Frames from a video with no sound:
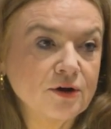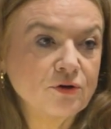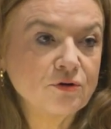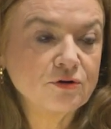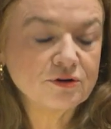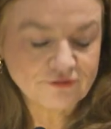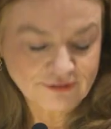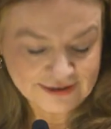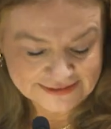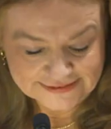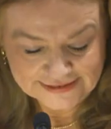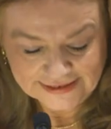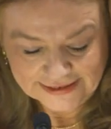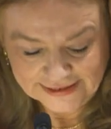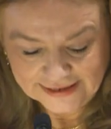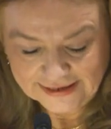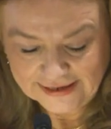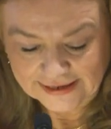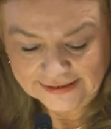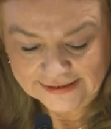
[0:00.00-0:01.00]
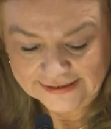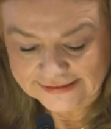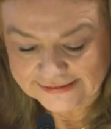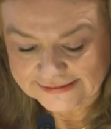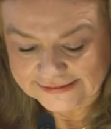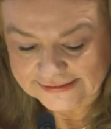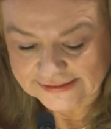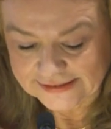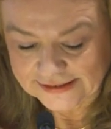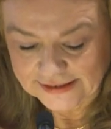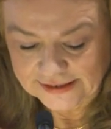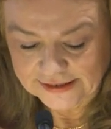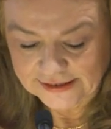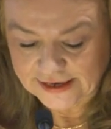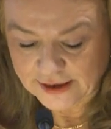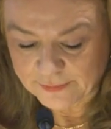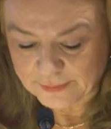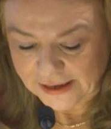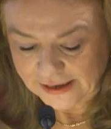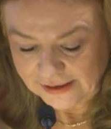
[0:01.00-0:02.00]
und Wassily Kandinsky in
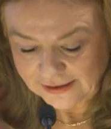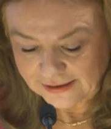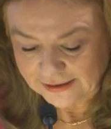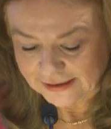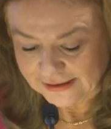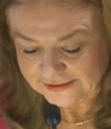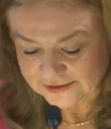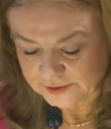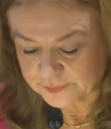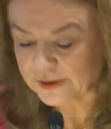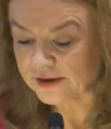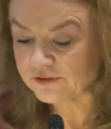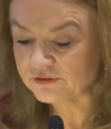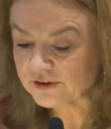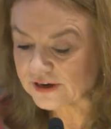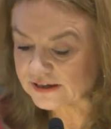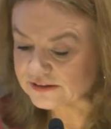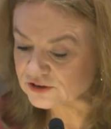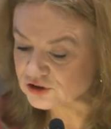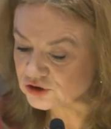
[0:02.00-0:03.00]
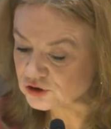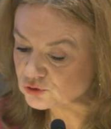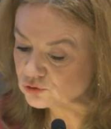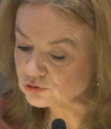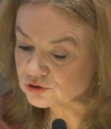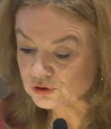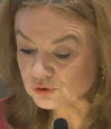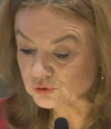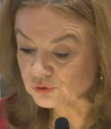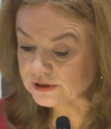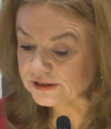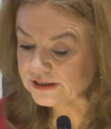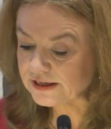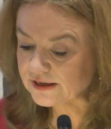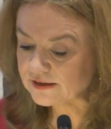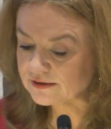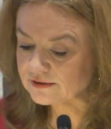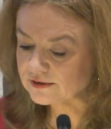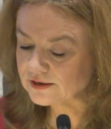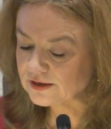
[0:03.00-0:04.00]
der Malklasse bei Franz Stuck
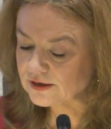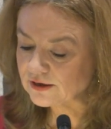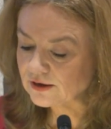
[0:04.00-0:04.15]
studiert